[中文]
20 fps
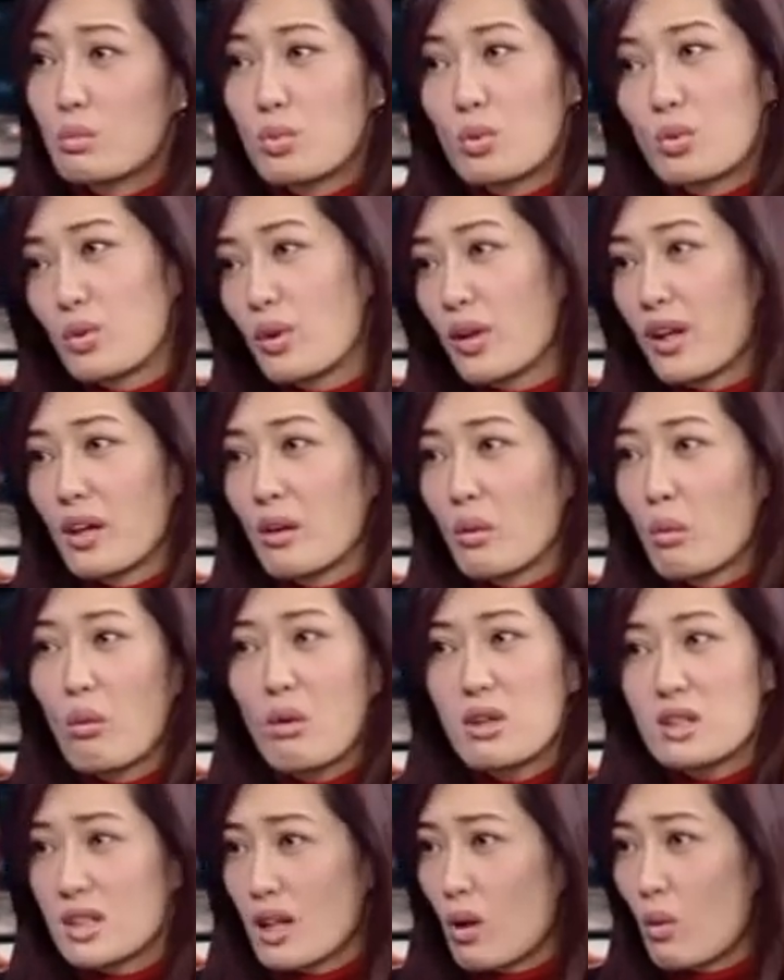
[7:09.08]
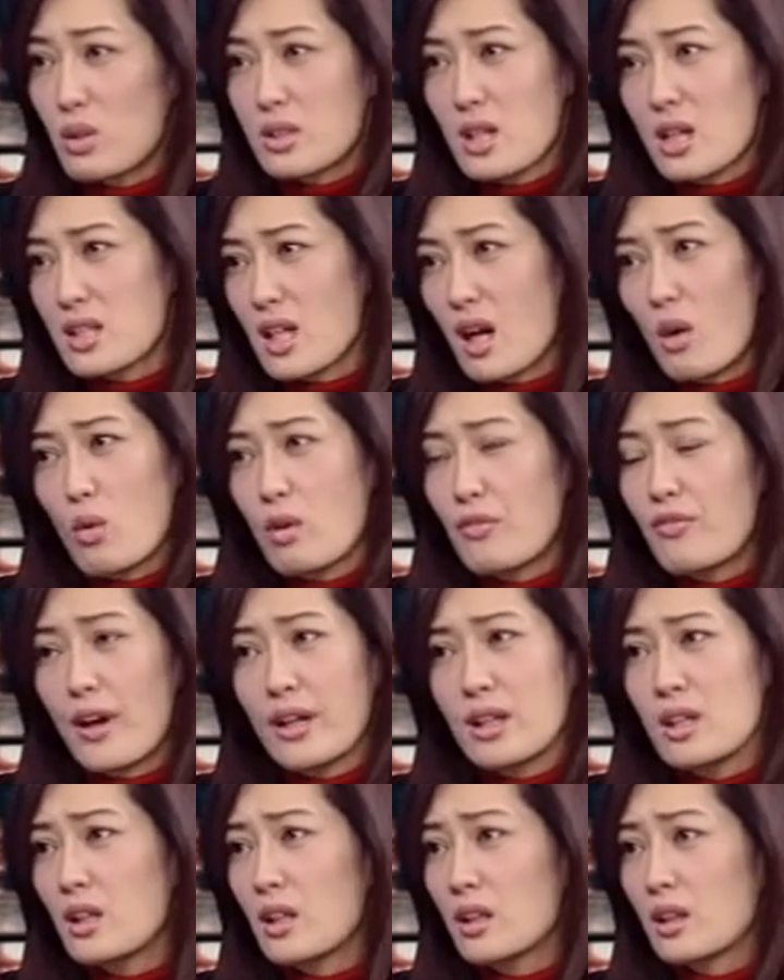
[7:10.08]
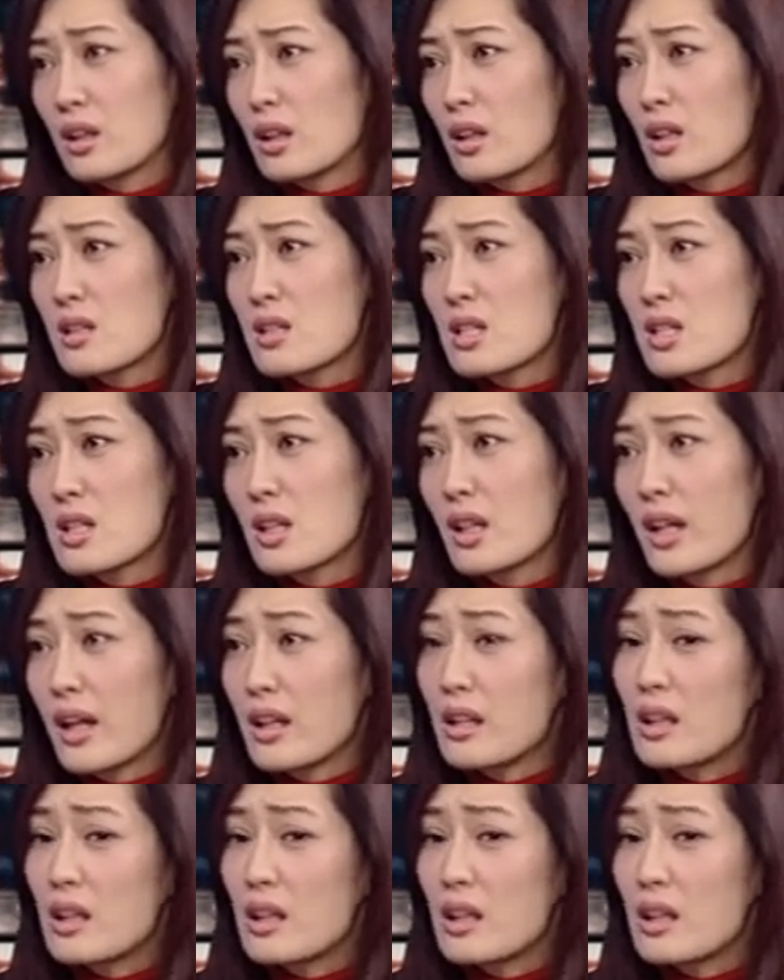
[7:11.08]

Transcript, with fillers: 不会，我想我在想，我反应可能更激烈。